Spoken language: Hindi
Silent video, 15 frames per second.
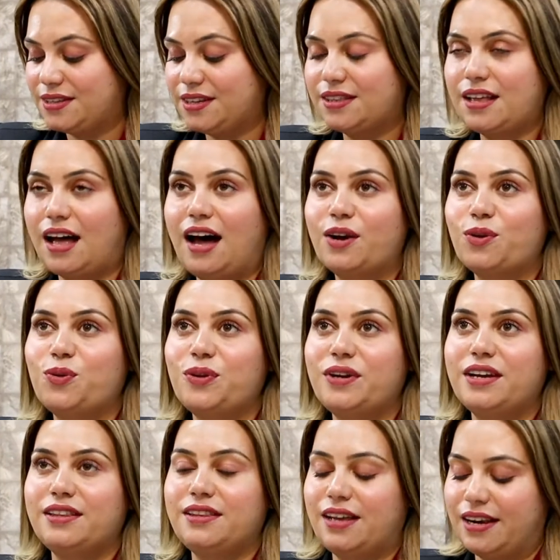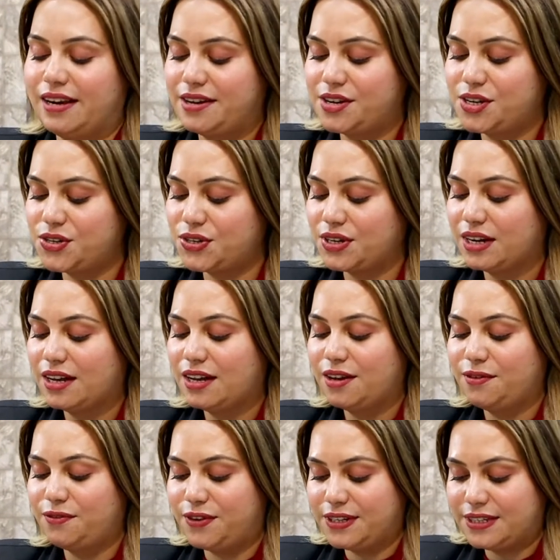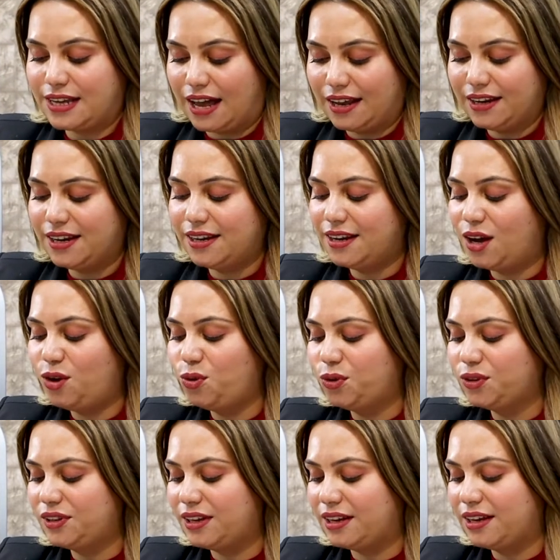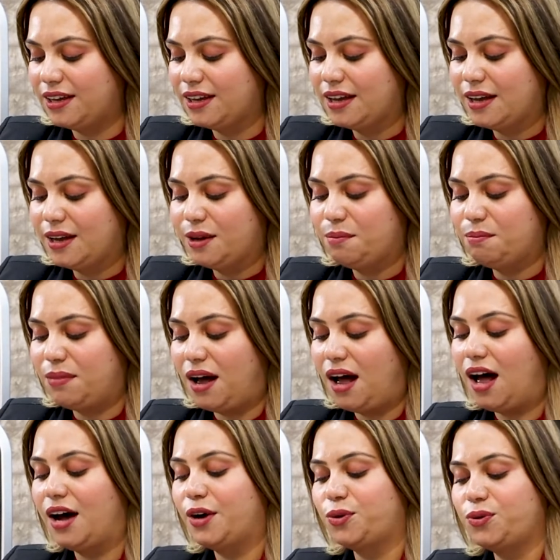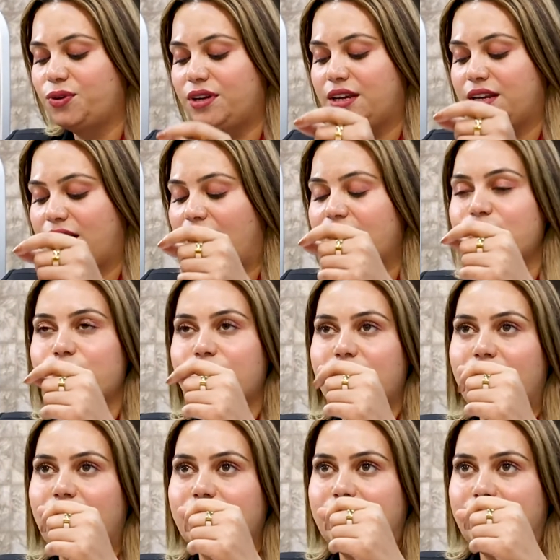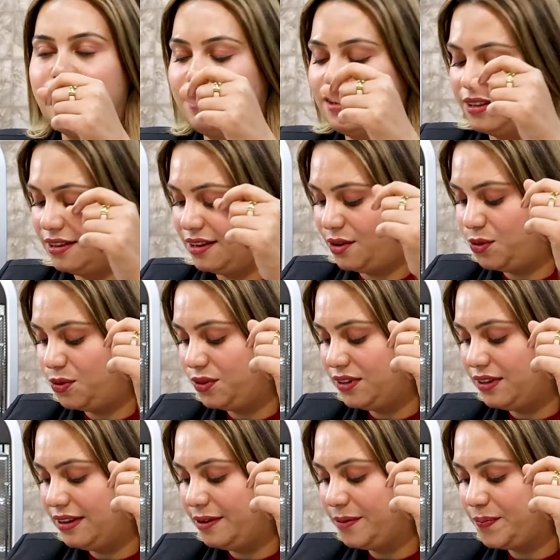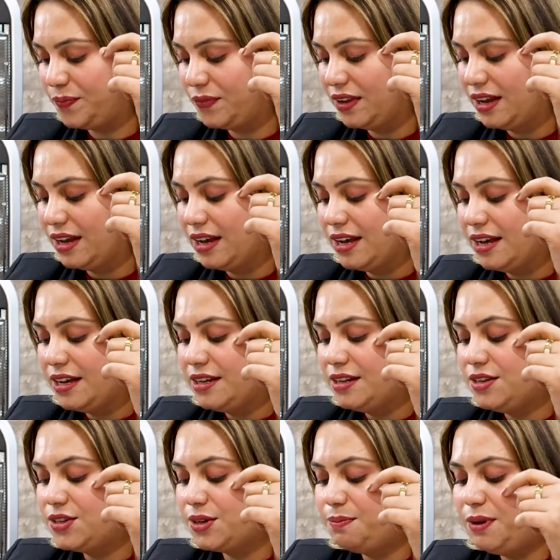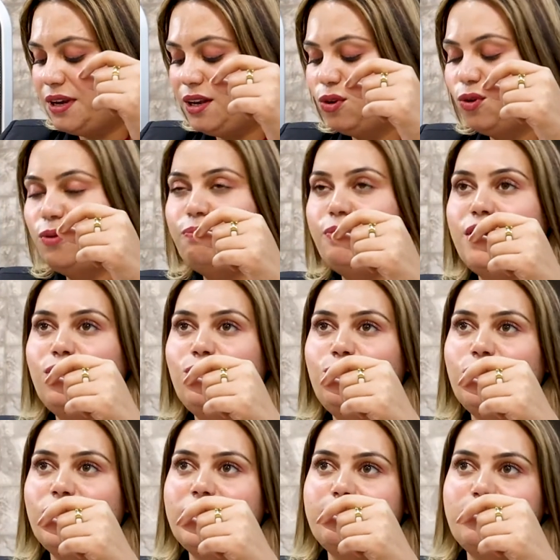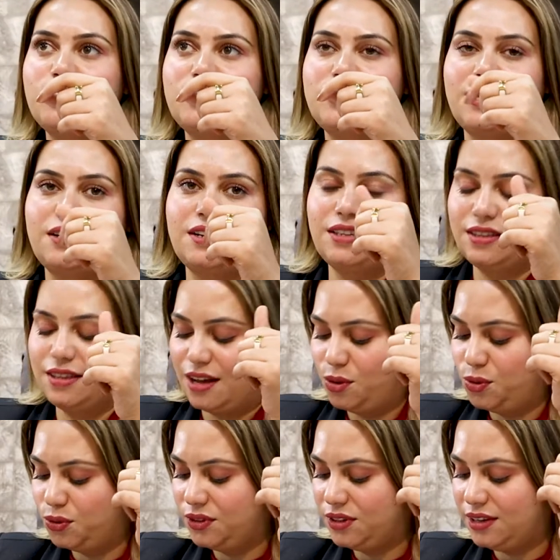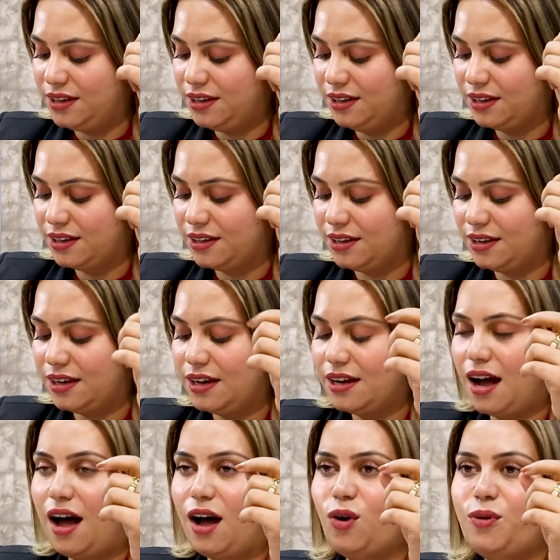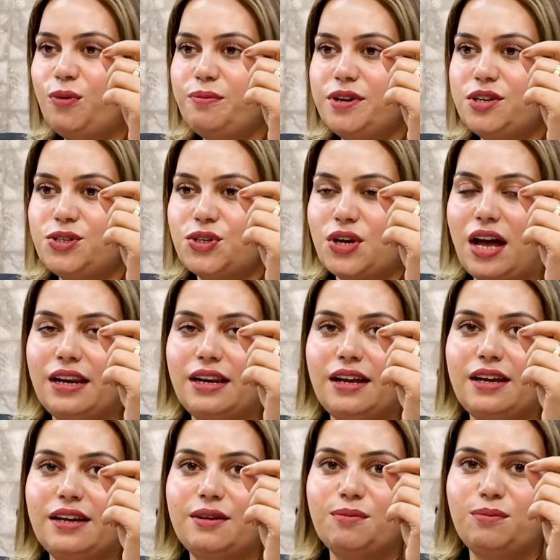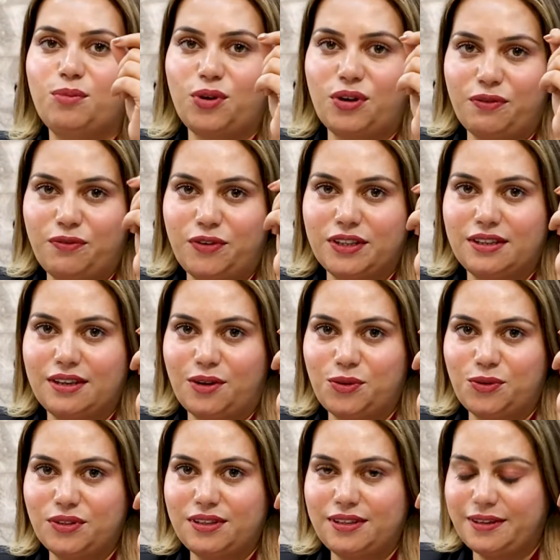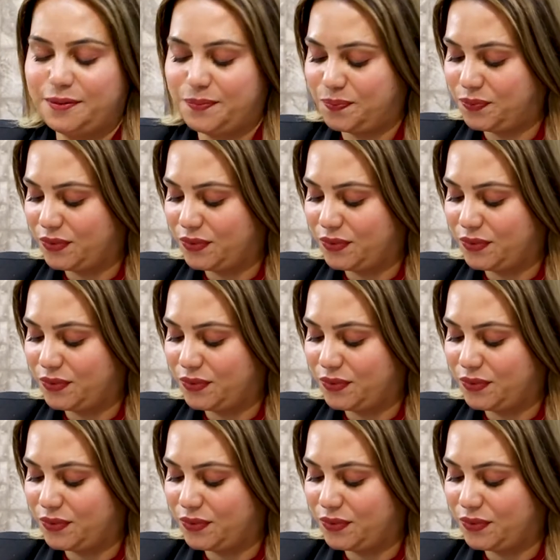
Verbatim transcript: सितारों के दिलकश फसाने ना होते बहारों की नाजुक हकीकत ना होती जबीनों पे नूर मुसरत ना होती निगाहों में शान मुरवत ना होती